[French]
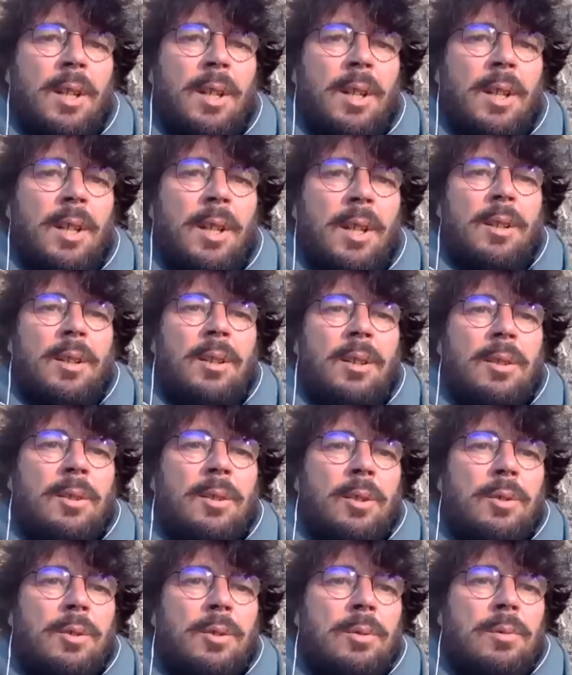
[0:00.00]
euh,
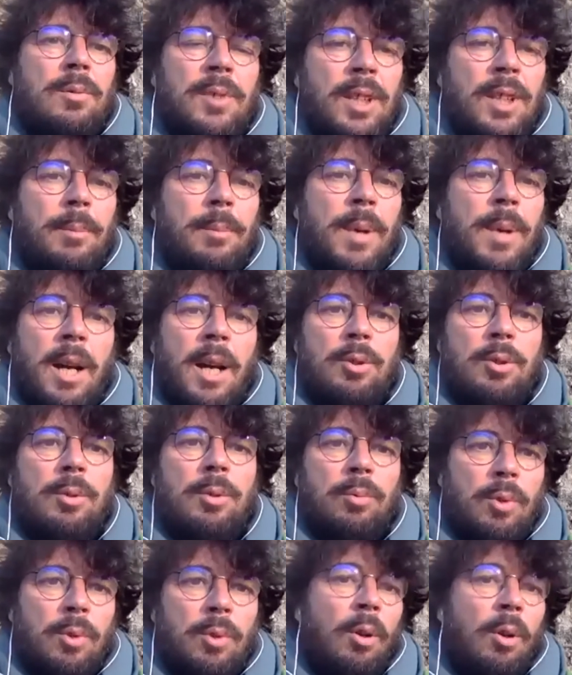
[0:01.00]
dans une ville, bah, je suis
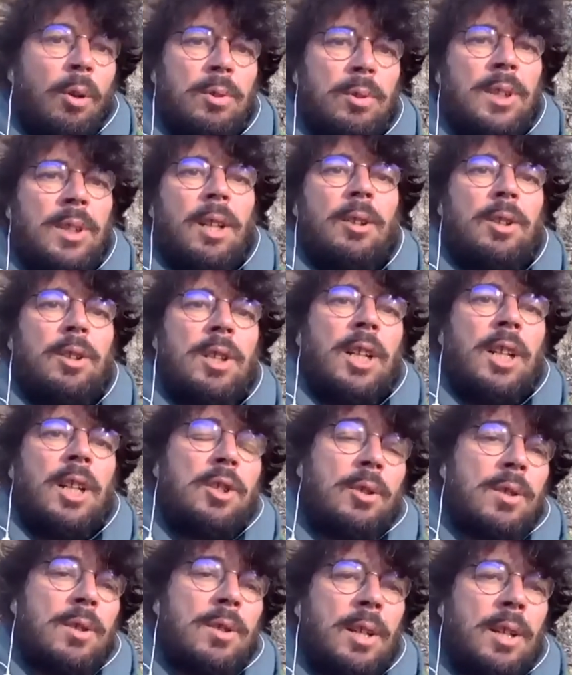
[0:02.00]
content aussi. Alors, j'ai la
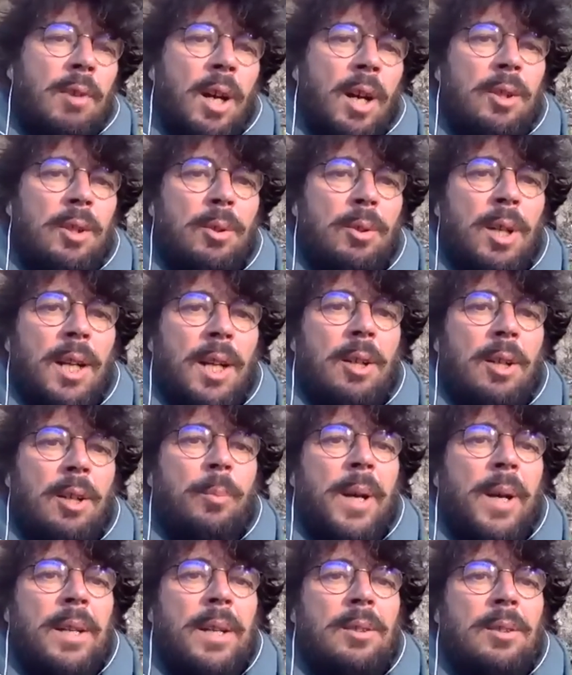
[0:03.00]
chance d'avoir un lieu à la
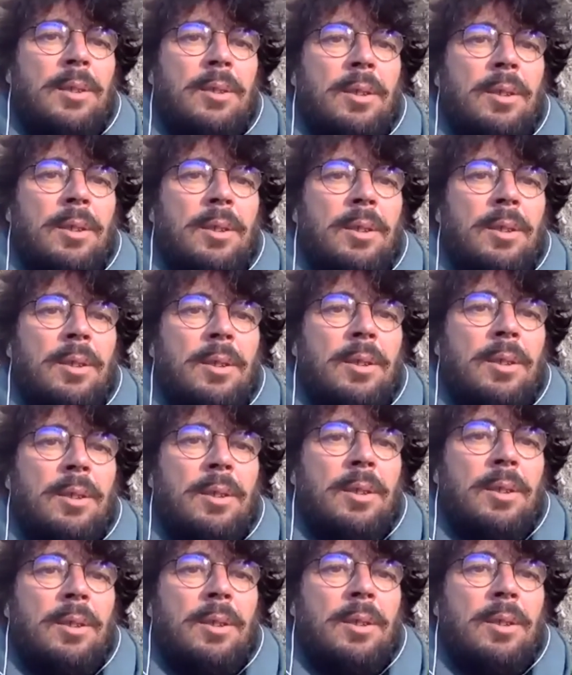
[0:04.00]
campagne.
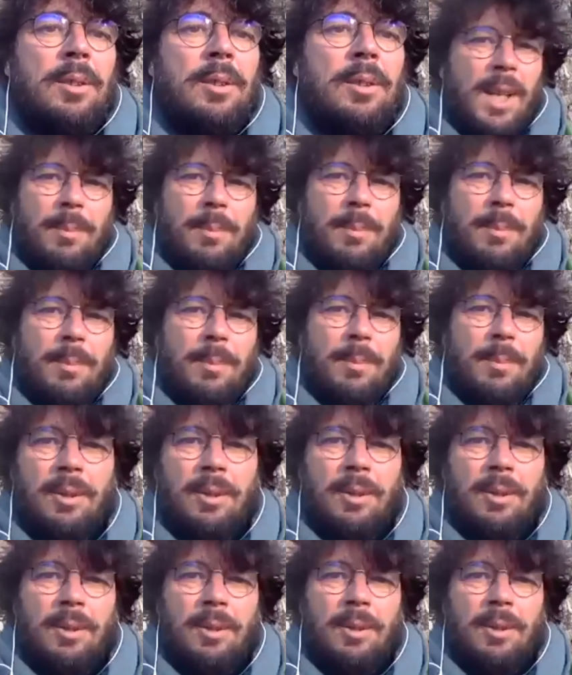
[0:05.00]
je, ne
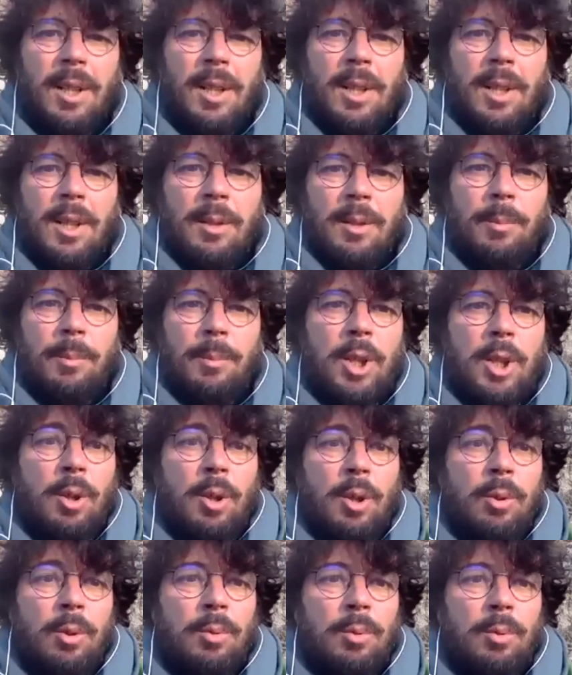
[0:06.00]
peux être heureux de
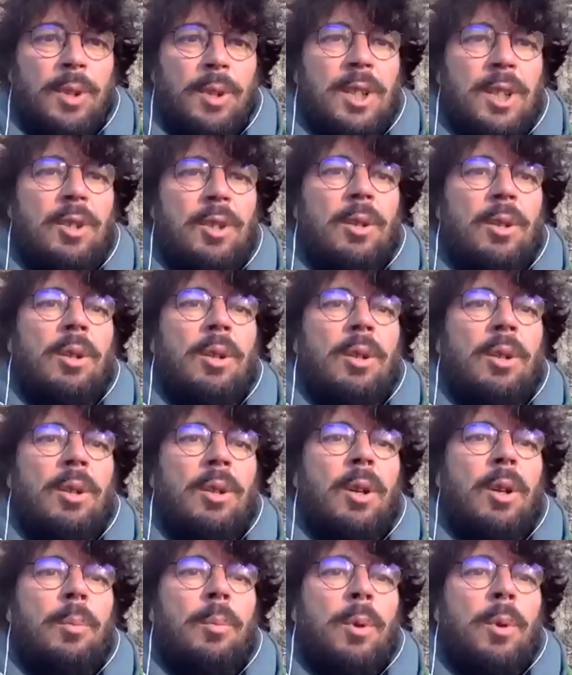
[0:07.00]
ça, mais moi, je
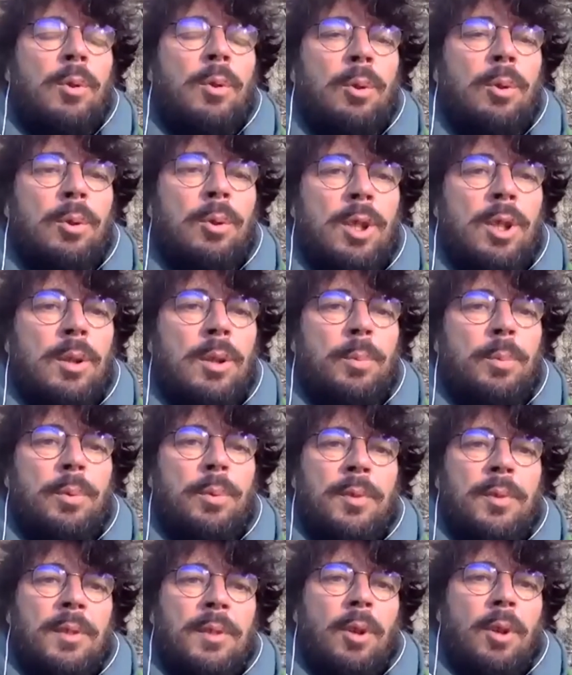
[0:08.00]
rencontre des gens en
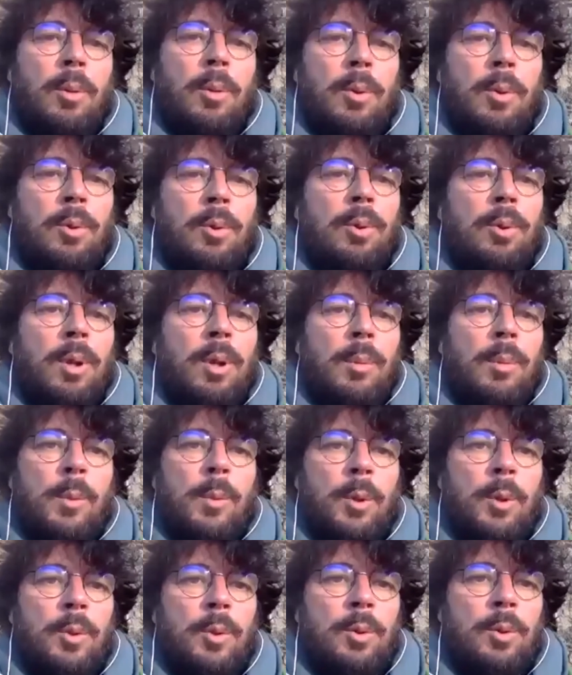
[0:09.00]
banlieue. J'ai pu vivre en
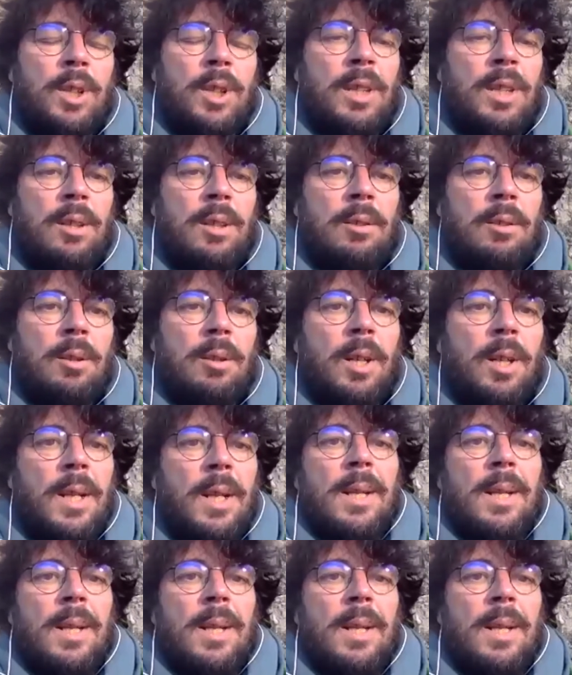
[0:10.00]
banlieue à un moment donné